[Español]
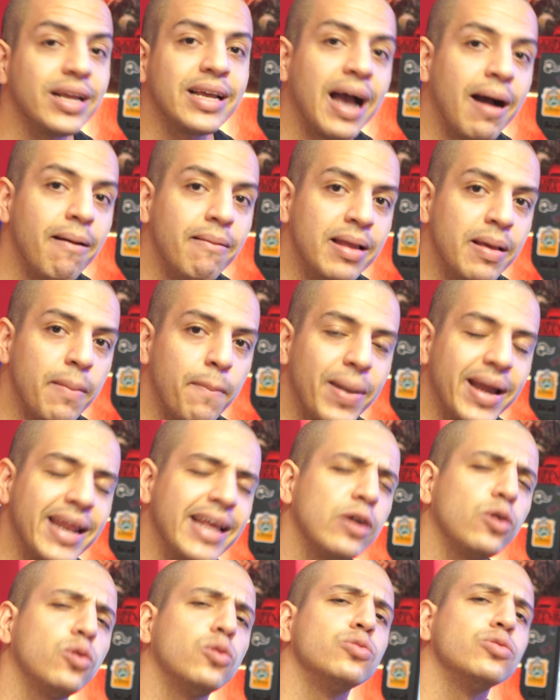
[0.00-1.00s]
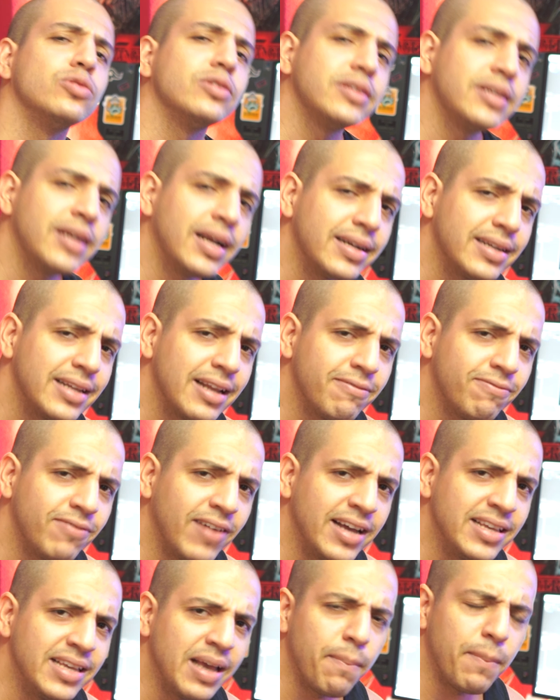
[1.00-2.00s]
el cable para encontrar la
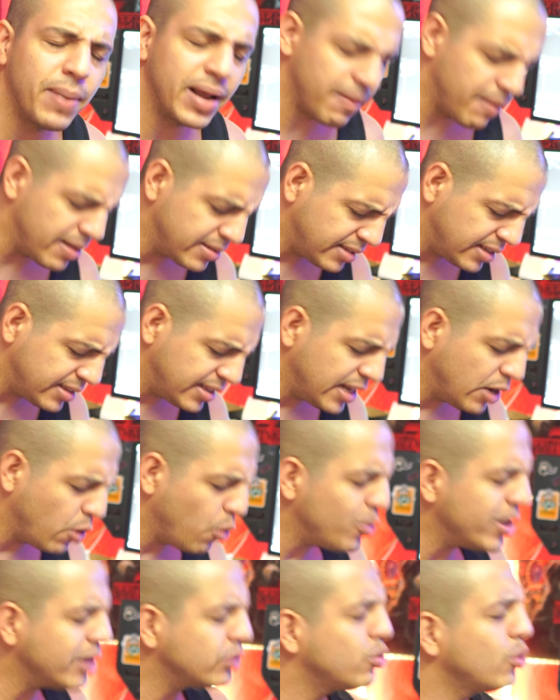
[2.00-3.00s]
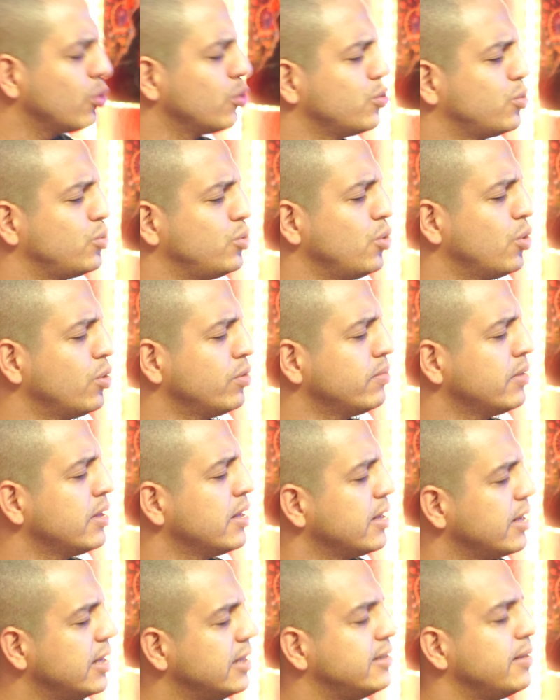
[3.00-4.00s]
falla, para ver si tiene una solución
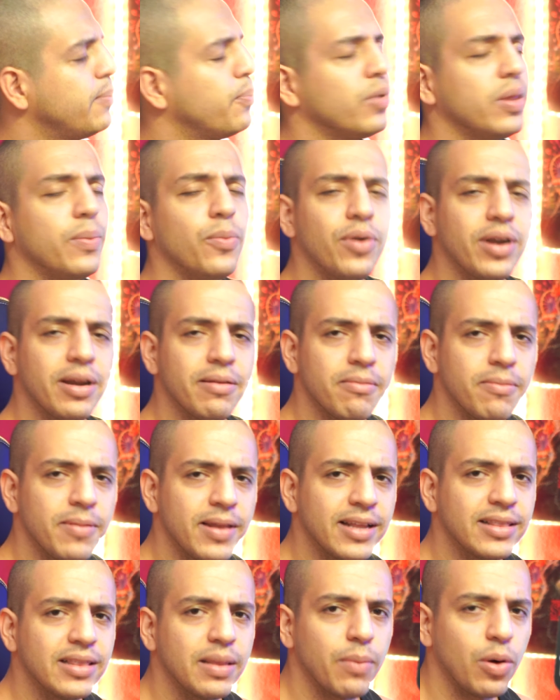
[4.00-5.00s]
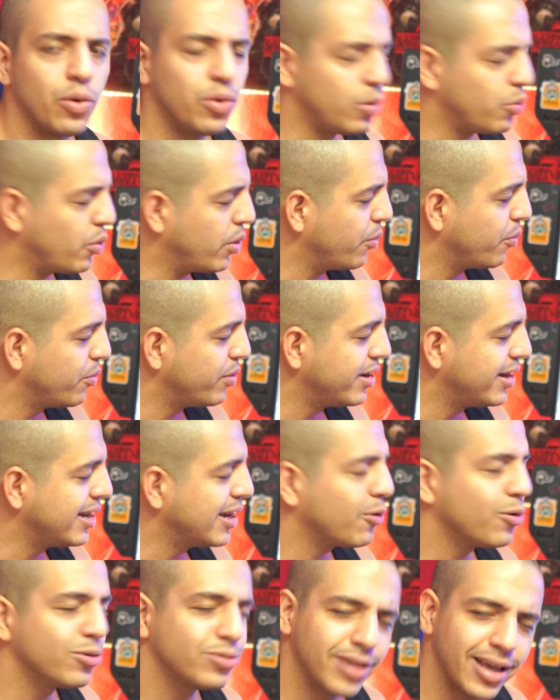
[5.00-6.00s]
y si podemos revivir este mouse de nuevo. Y
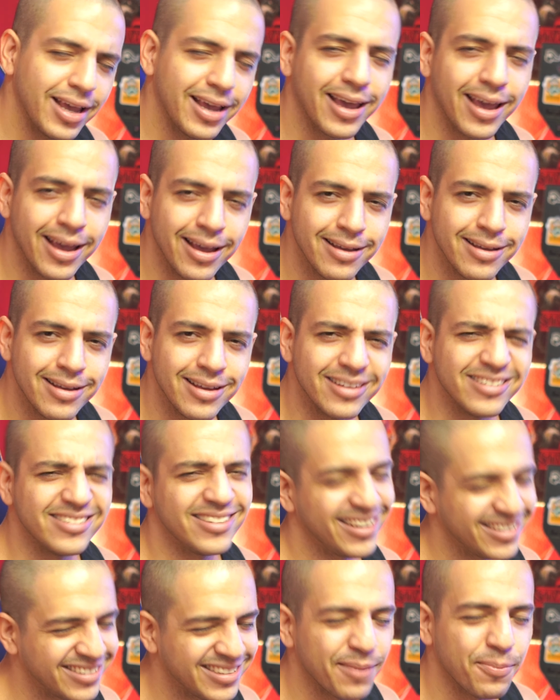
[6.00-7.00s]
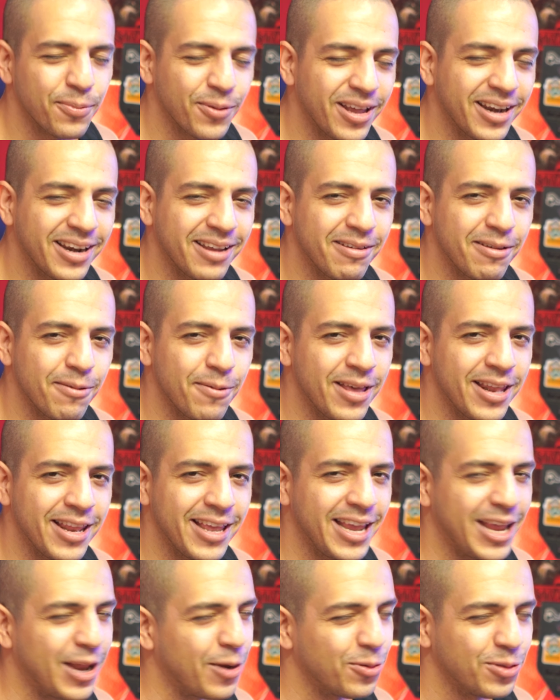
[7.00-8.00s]
la cosa es que sí se puede
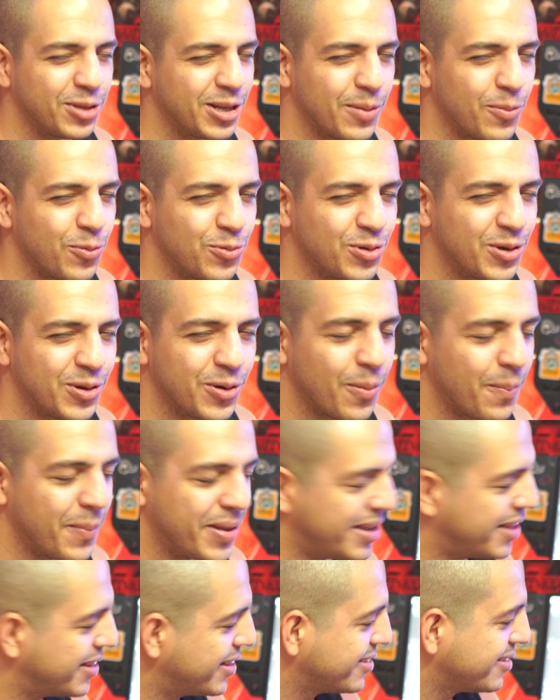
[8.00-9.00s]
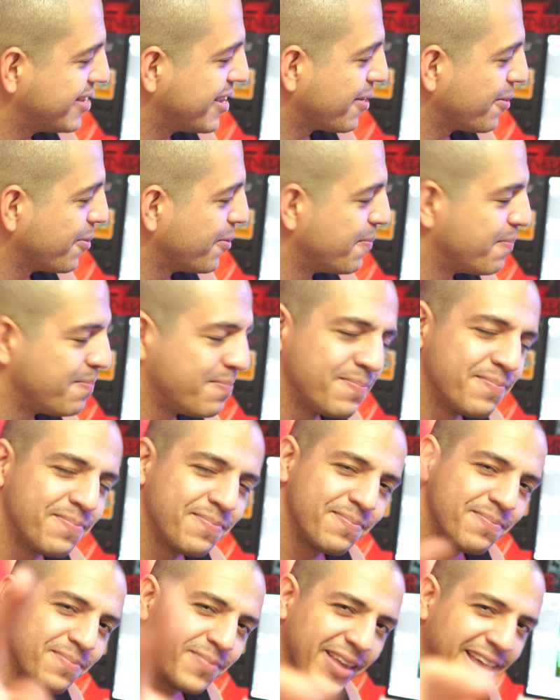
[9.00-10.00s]
revivir y no tiene mucho inconveniente hacerlo.
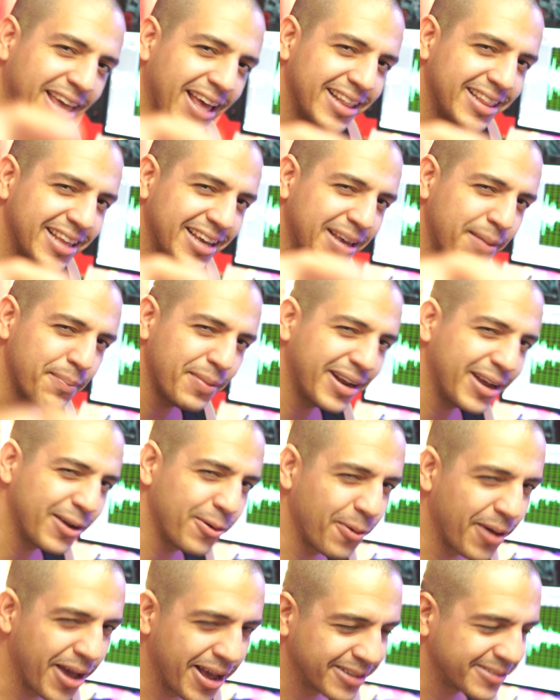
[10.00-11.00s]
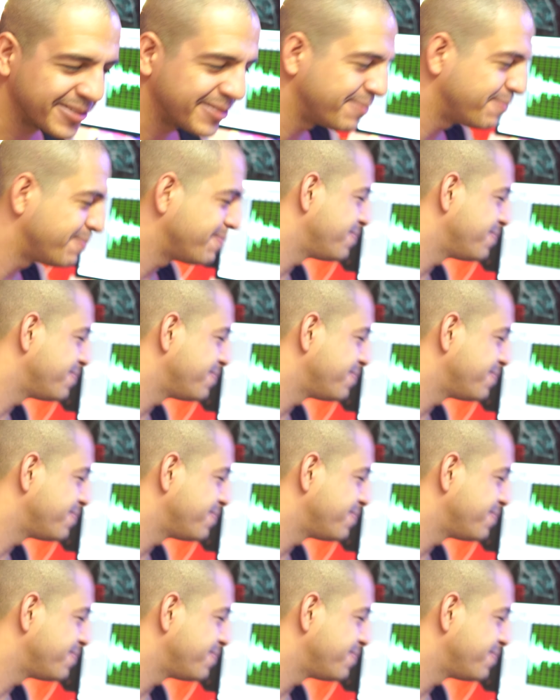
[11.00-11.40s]
Quédate aquí para que lo veas.